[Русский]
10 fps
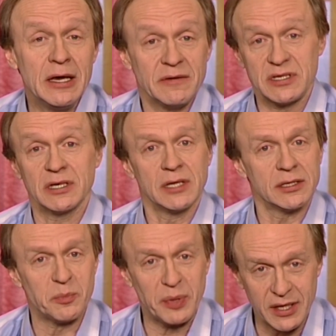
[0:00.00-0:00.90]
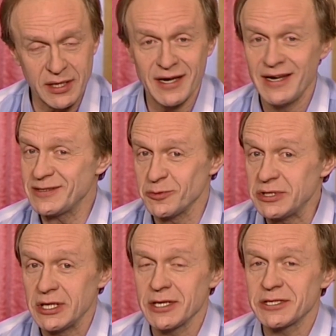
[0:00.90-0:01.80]
всех надо принять,
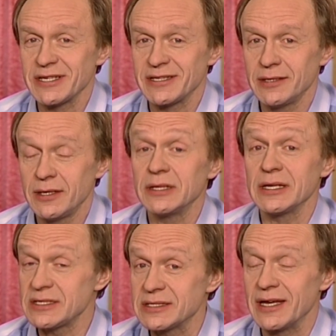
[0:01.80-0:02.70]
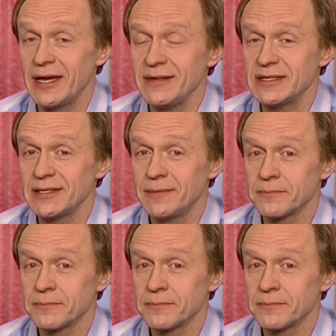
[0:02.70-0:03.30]
утешить, наставить.